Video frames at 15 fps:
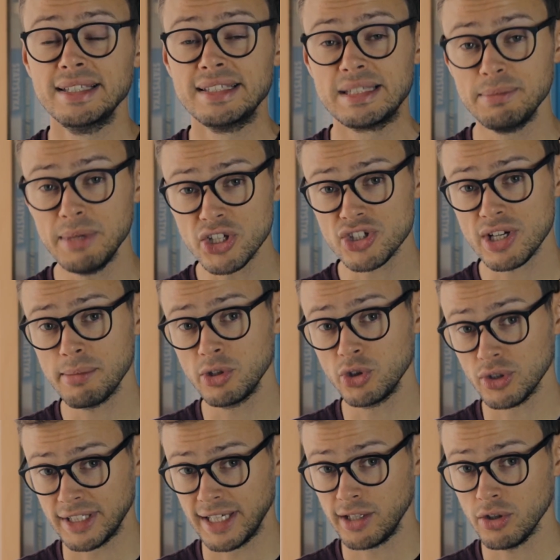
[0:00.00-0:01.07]
Zmierzam
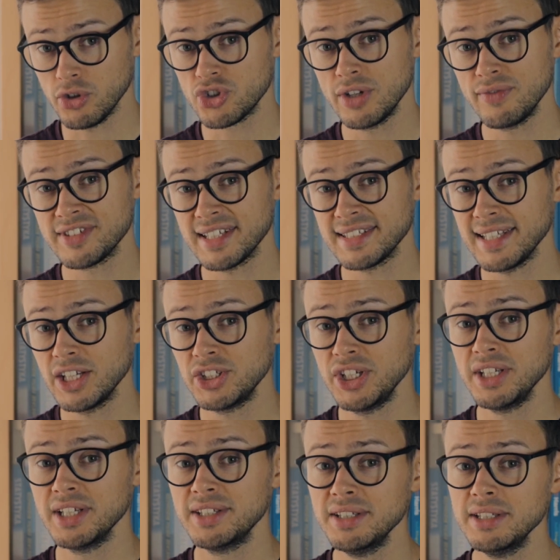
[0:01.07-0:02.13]
do tego, że w
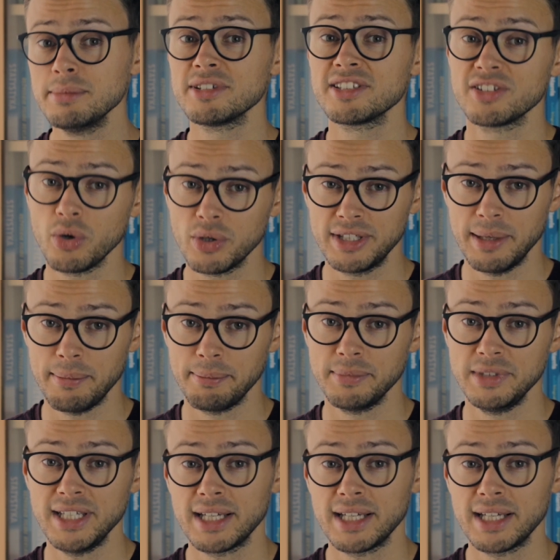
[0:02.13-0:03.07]
zasadzie jedynym sokiem,